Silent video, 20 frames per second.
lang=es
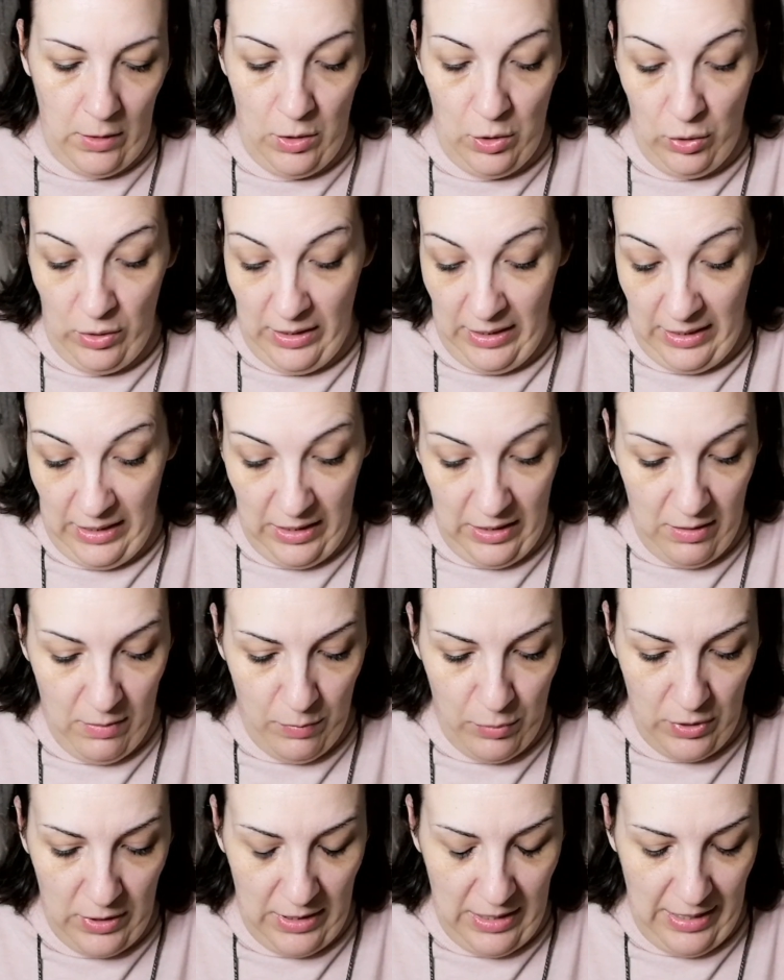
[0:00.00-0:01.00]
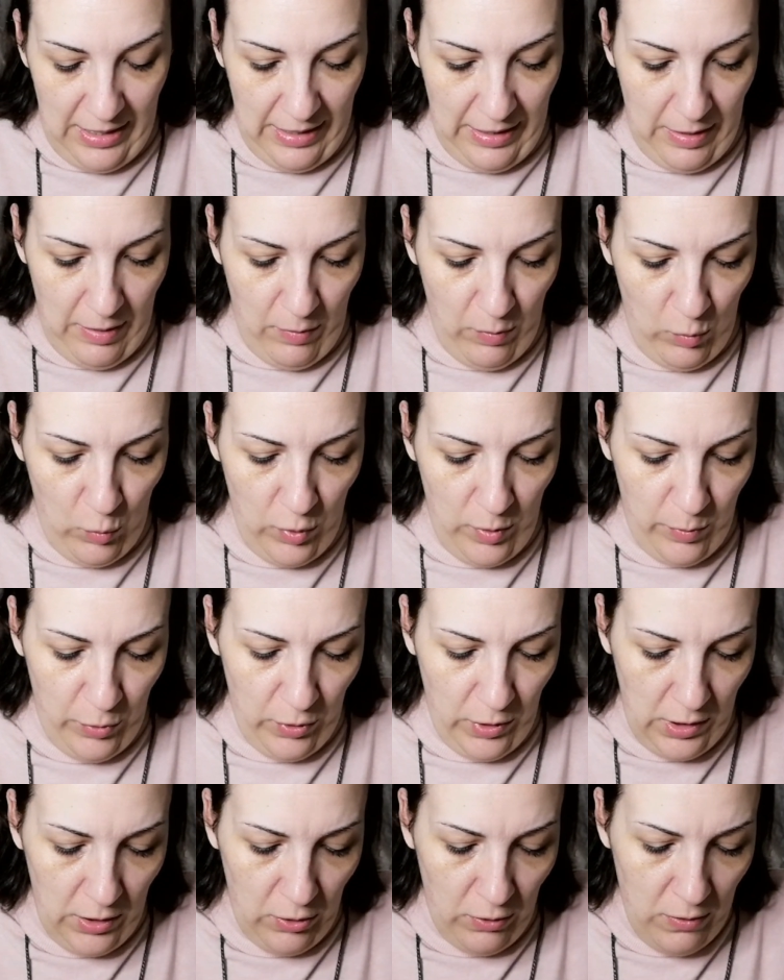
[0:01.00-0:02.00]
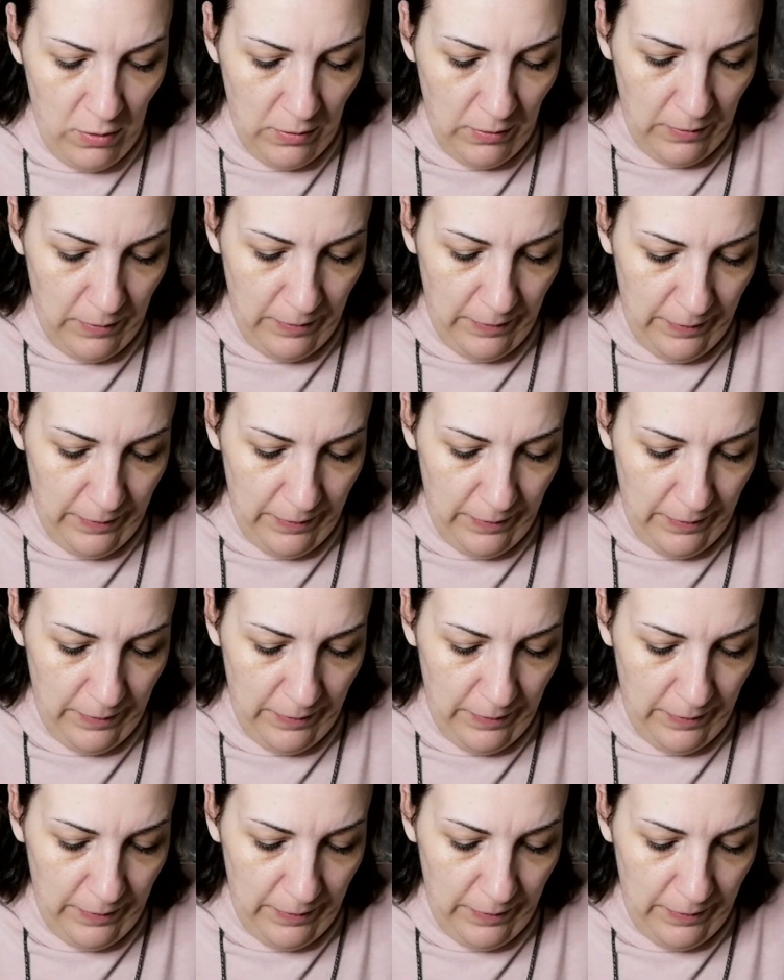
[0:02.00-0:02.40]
lo que quede, porque ya queda muy poquito.